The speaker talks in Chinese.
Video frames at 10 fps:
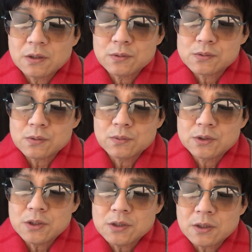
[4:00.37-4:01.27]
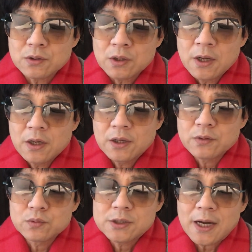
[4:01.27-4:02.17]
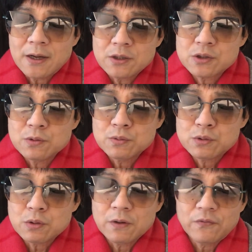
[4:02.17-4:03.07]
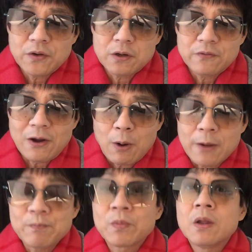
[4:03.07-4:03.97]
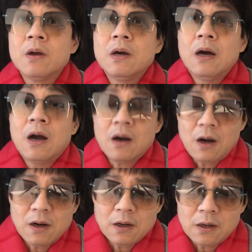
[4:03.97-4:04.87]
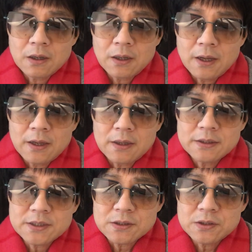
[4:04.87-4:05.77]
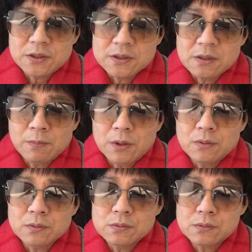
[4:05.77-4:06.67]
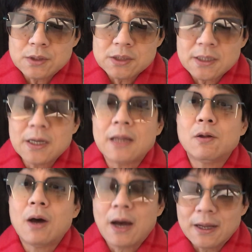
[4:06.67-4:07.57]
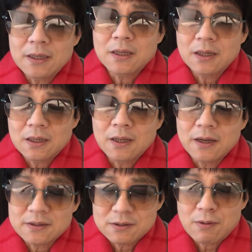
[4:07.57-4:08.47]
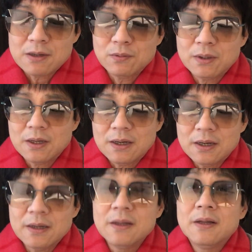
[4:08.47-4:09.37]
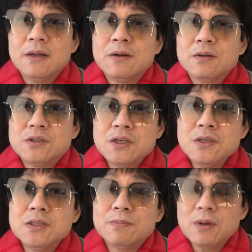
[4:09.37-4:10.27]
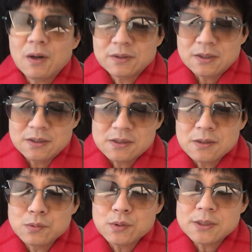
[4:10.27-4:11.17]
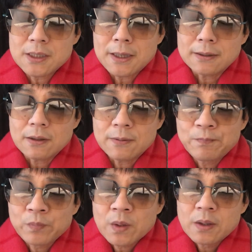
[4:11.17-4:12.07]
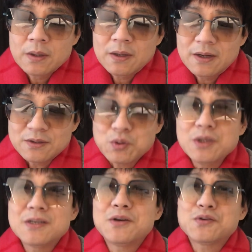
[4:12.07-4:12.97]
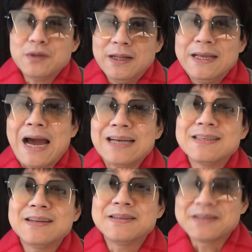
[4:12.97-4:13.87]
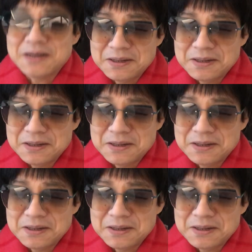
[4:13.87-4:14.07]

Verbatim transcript: 的对所有经商业主加收税费和罚款，而二零二零年啊，将是底层民众最先感到寒意的一年。这话是对的啊，经济不好，底层最先感到。啊，春江水暖鸭先知，